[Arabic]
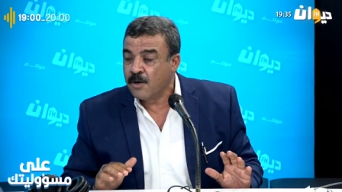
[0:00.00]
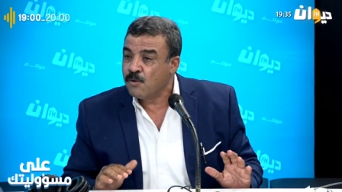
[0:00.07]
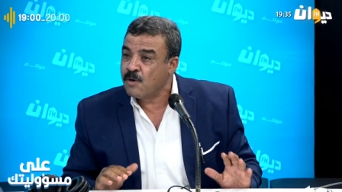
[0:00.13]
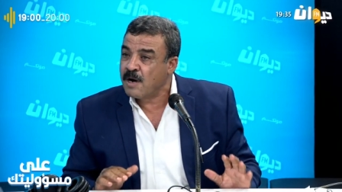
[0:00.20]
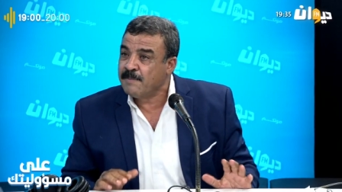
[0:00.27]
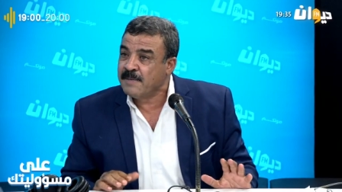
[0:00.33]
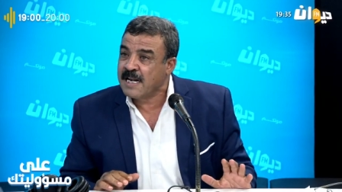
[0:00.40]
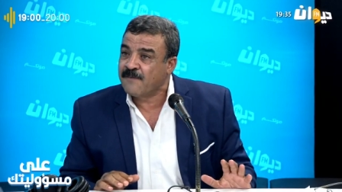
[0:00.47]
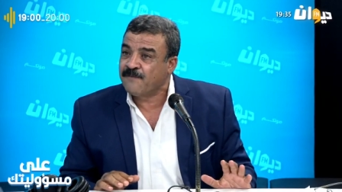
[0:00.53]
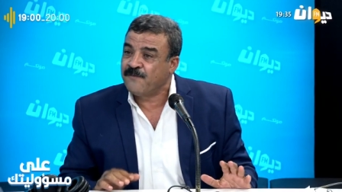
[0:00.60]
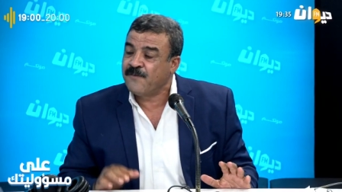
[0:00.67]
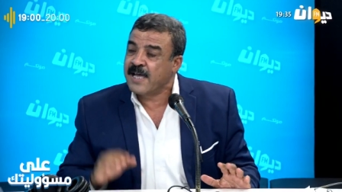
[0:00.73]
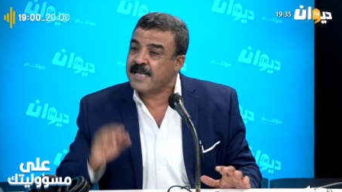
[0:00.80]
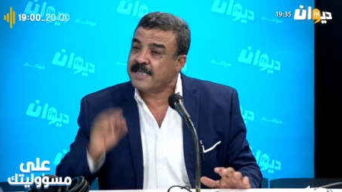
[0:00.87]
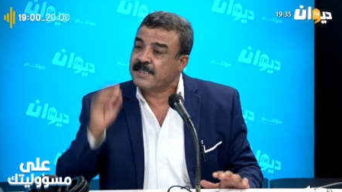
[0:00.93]

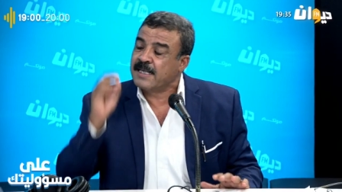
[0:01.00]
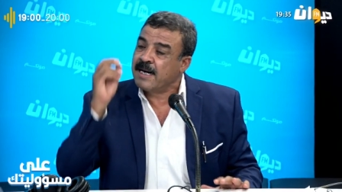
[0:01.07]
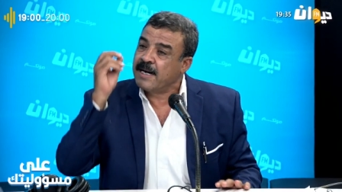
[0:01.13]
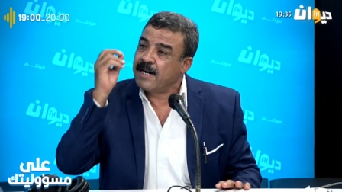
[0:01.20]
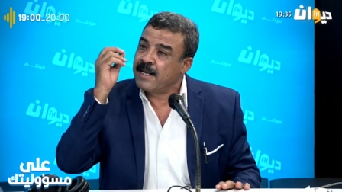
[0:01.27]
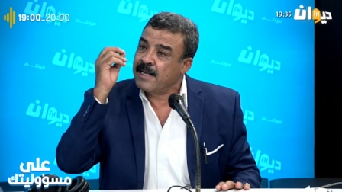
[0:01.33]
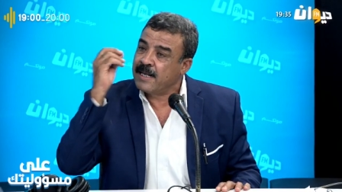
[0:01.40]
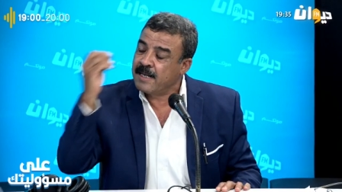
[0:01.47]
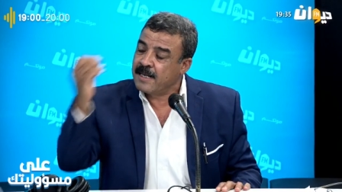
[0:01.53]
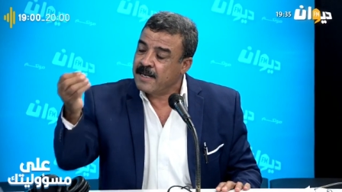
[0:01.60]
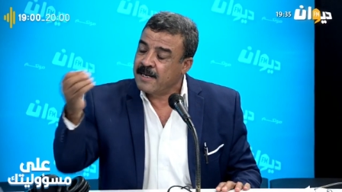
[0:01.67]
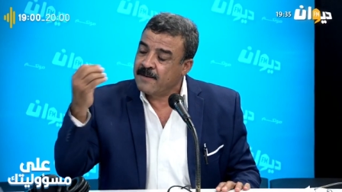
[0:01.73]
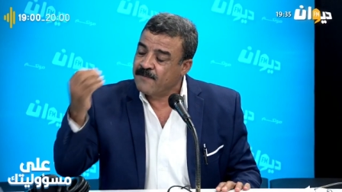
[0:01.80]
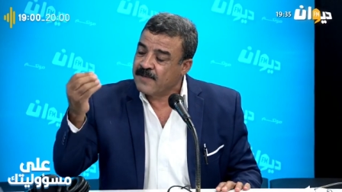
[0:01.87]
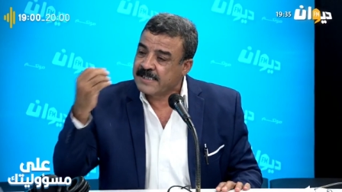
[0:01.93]
وملفات
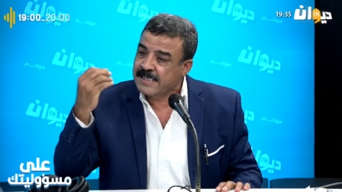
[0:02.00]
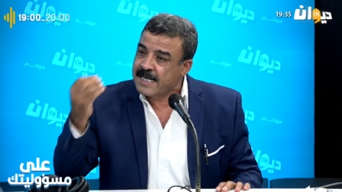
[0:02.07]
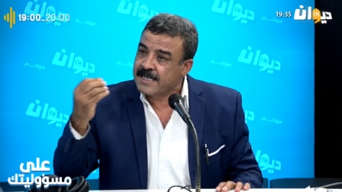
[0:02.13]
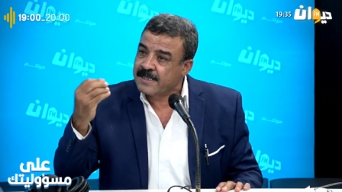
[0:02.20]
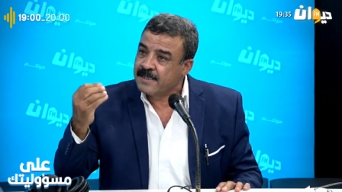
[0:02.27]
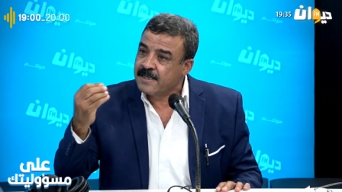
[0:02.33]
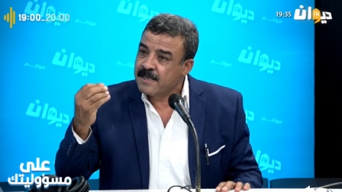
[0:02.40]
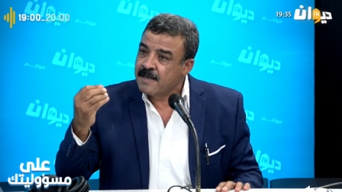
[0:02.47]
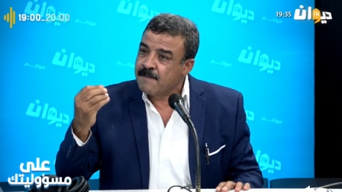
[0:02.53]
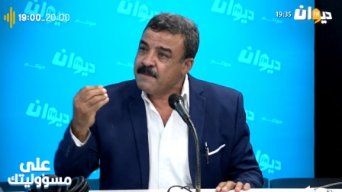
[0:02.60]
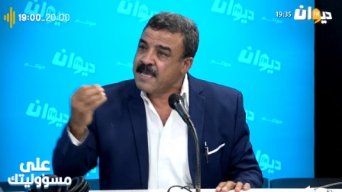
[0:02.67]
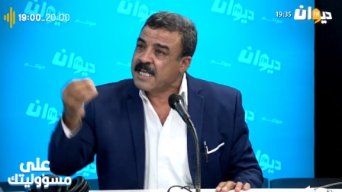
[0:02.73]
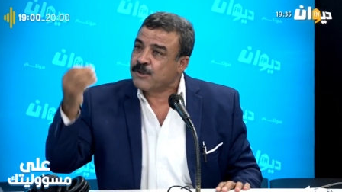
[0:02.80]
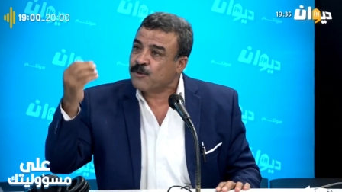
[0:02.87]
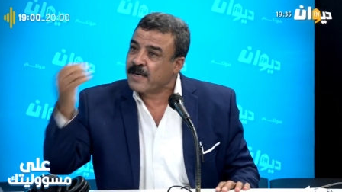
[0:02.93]
الفساد
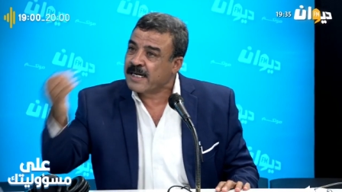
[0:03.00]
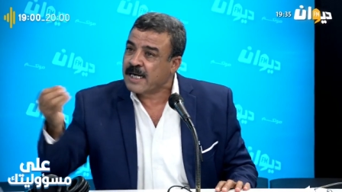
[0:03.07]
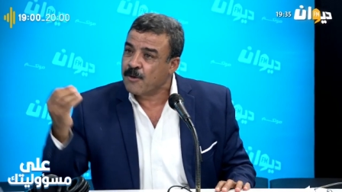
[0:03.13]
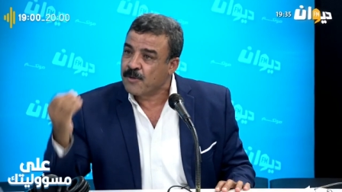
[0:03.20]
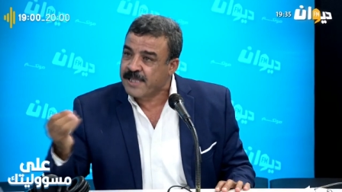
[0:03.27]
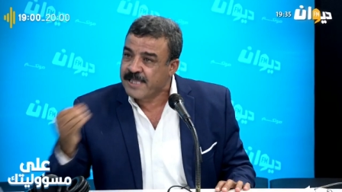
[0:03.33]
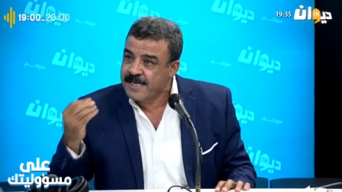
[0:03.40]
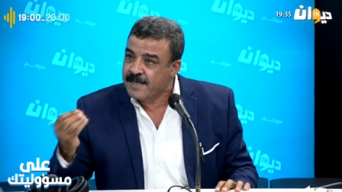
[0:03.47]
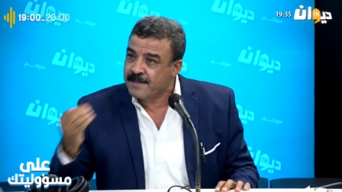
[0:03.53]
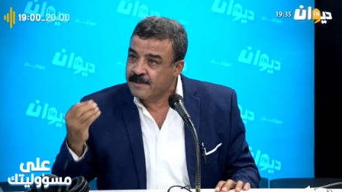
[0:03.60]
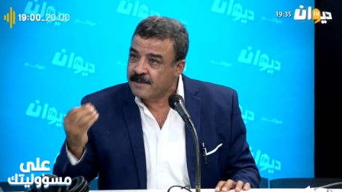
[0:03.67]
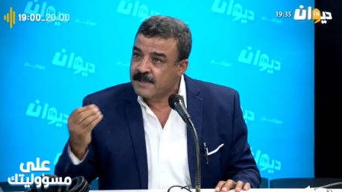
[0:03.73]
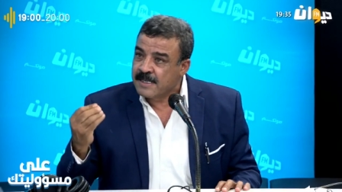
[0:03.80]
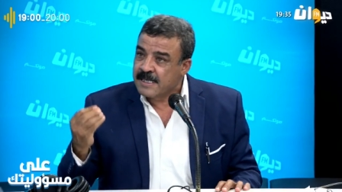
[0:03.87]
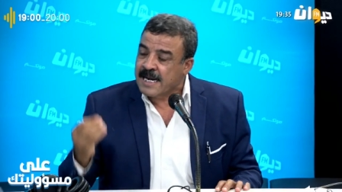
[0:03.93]
ما هيش ورقه واثنين
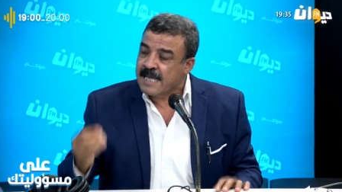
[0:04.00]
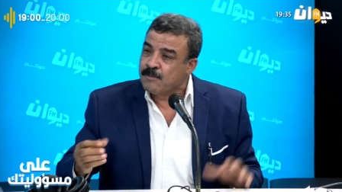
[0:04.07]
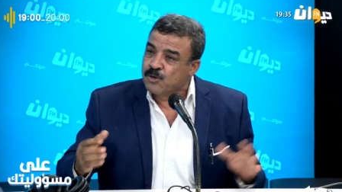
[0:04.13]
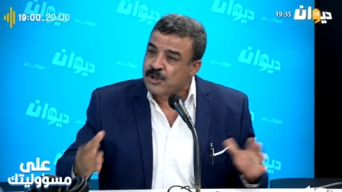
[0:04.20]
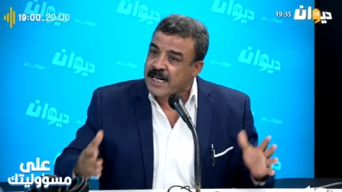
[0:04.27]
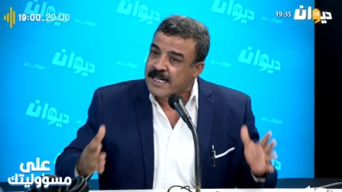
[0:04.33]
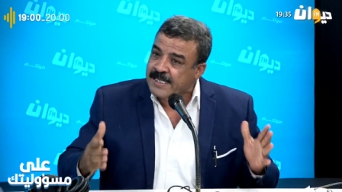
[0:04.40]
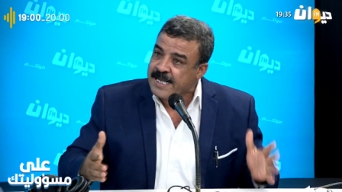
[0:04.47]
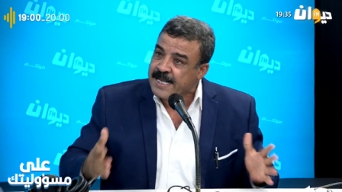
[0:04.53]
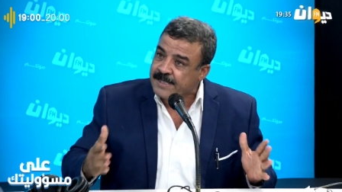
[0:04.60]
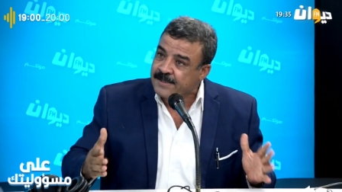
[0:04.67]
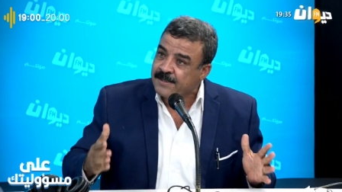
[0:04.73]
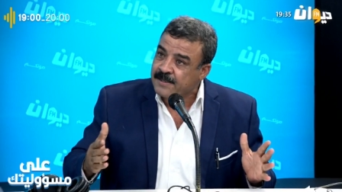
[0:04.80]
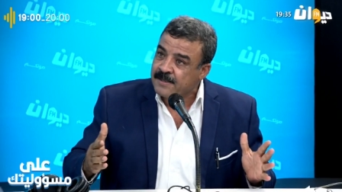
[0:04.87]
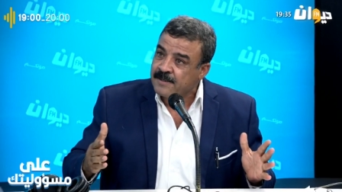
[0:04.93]
راي
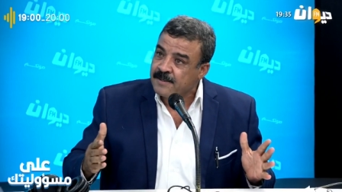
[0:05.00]
مجلدات